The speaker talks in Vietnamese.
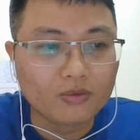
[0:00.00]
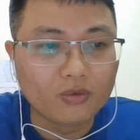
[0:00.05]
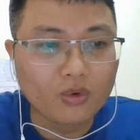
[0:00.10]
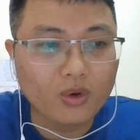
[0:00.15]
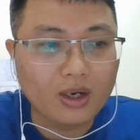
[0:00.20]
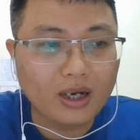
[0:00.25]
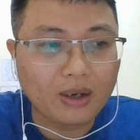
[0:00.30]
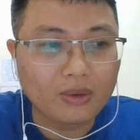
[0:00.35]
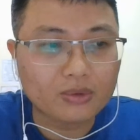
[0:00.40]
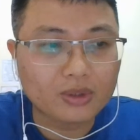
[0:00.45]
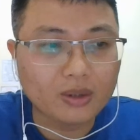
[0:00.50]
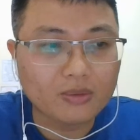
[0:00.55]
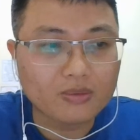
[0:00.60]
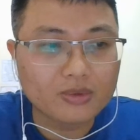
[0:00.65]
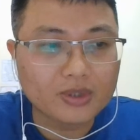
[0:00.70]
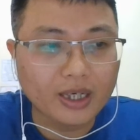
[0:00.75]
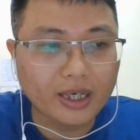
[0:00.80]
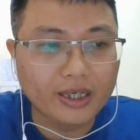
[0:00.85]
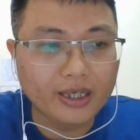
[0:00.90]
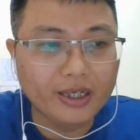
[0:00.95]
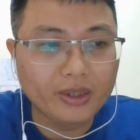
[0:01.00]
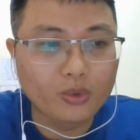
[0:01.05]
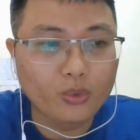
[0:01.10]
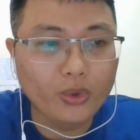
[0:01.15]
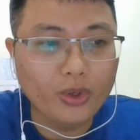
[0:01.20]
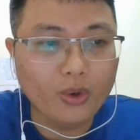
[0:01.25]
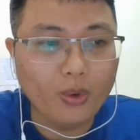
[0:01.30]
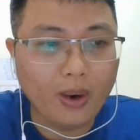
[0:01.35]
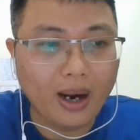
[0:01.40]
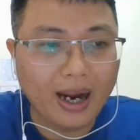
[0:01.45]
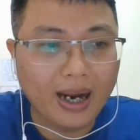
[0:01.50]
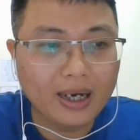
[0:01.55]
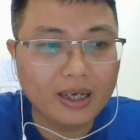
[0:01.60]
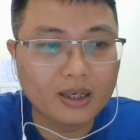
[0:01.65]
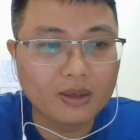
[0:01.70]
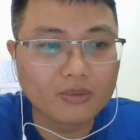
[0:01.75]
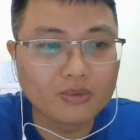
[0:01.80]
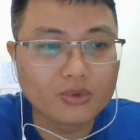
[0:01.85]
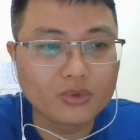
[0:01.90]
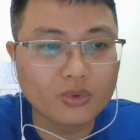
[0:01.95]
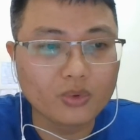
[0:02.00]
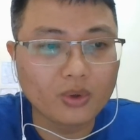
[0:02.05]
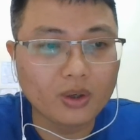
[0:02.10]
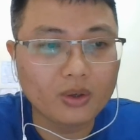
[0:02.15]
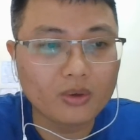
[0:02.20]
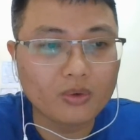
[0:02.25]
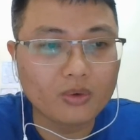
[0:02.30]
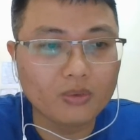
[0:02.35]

Vua Cao Tông chạy lên Quy Hóa, công chúa